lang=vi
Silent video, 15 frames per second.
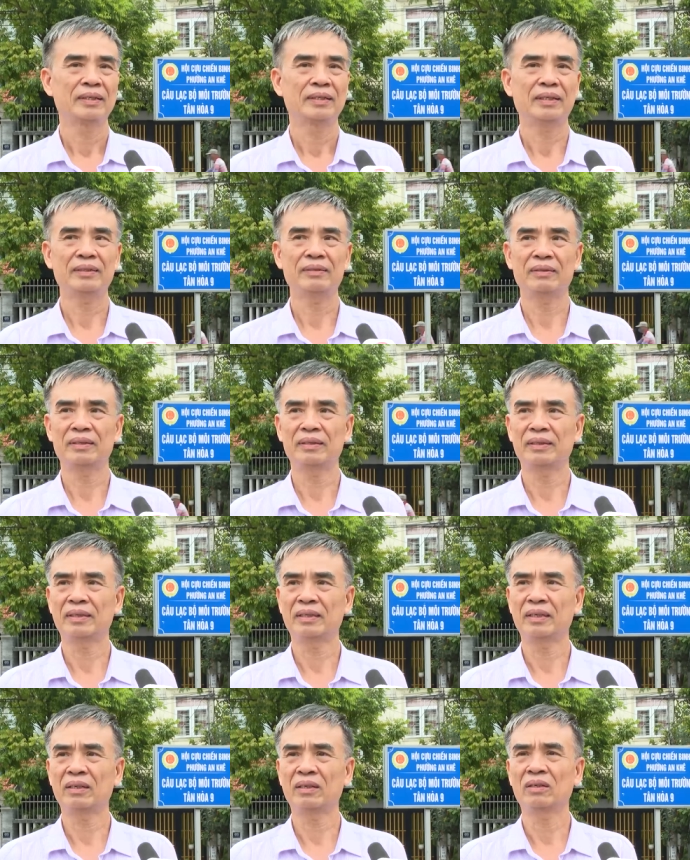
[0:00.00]
Thế rồi
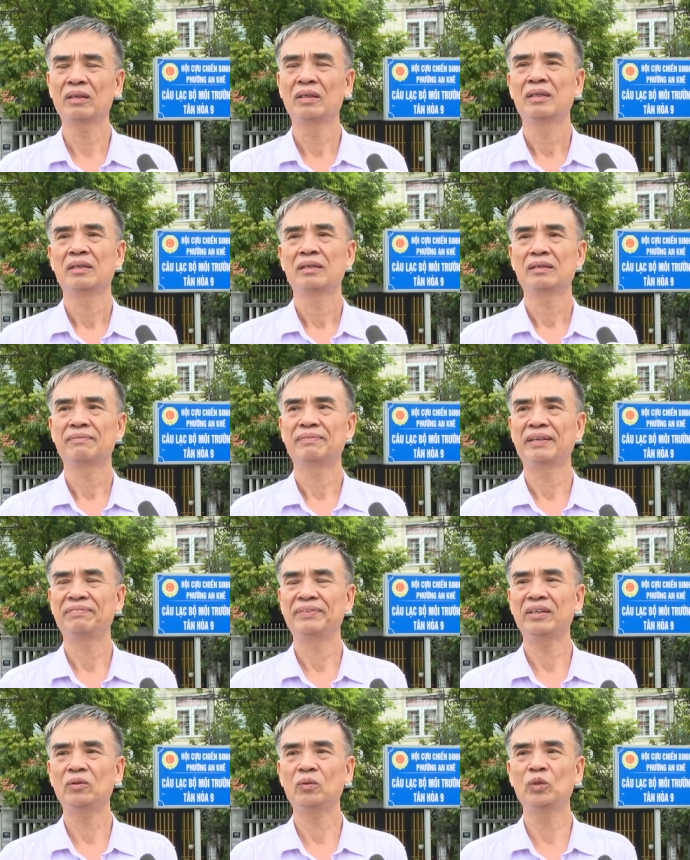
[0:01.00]
uh, về
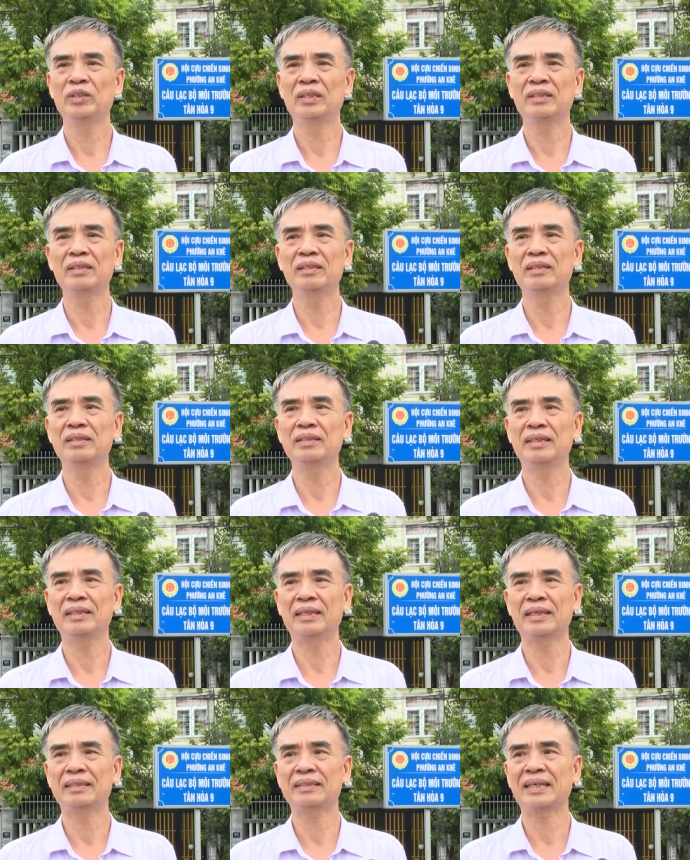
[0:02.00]
phía khu dân cư thì
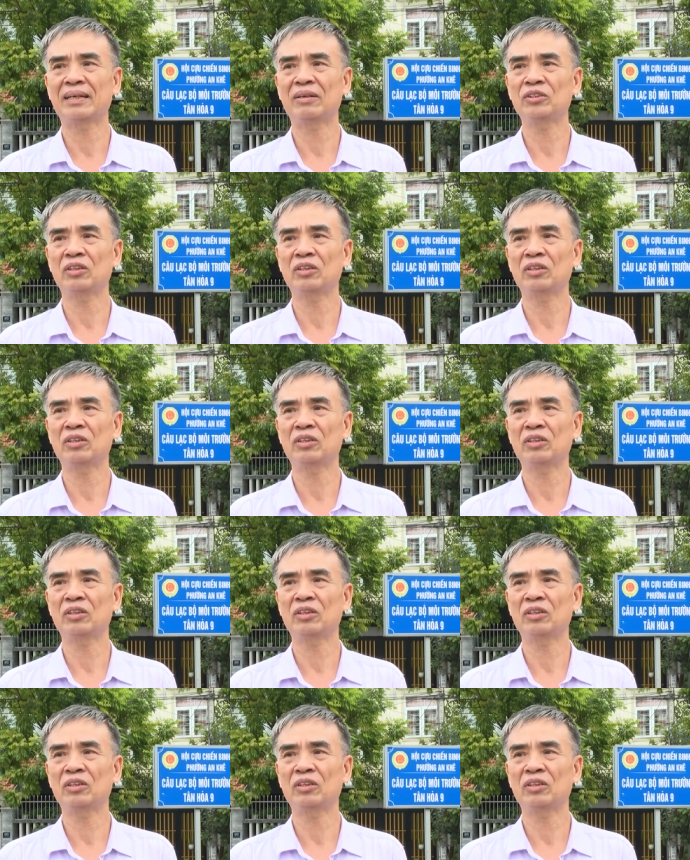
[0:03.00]
là giao